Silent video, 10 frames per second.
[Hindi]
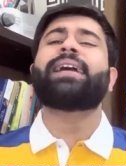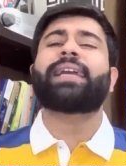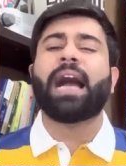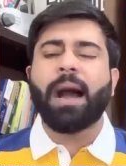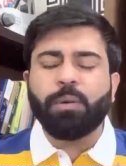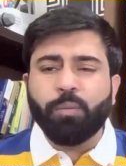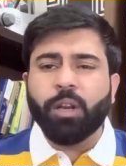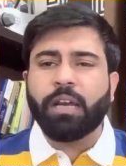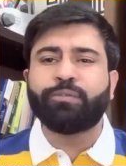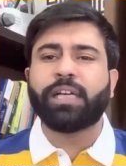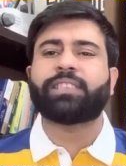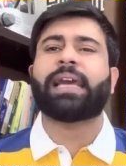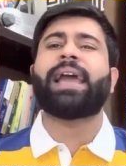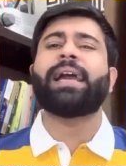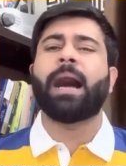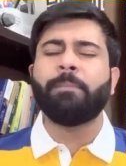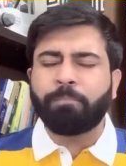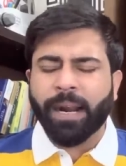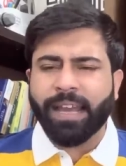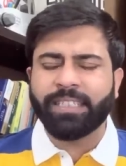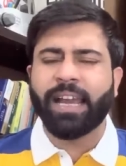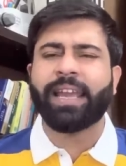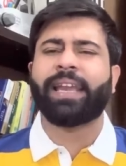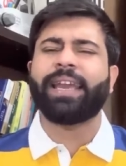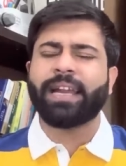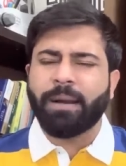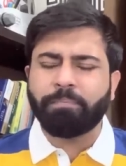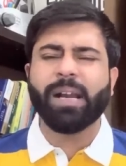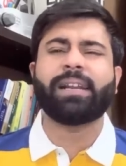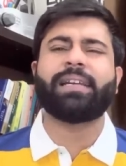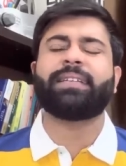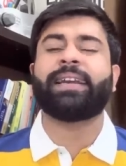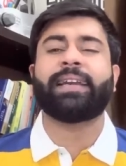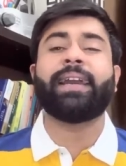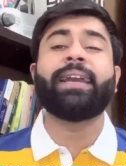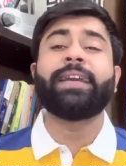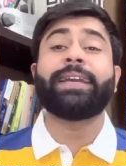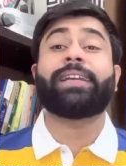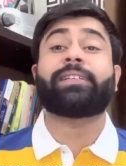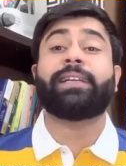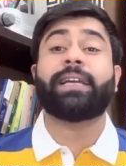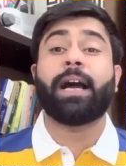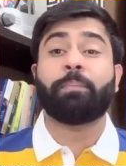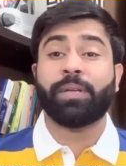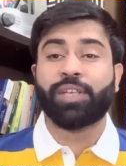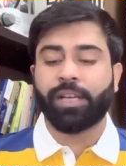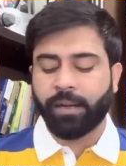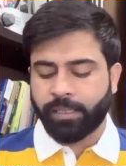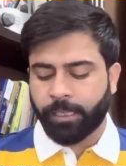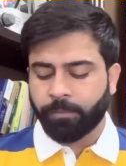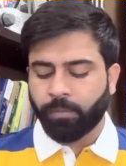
कि हम मुलवस हैं हम फड़े जाएंगे हम पकड़े जाएंगे इसलिए आप पीछे हट जाएं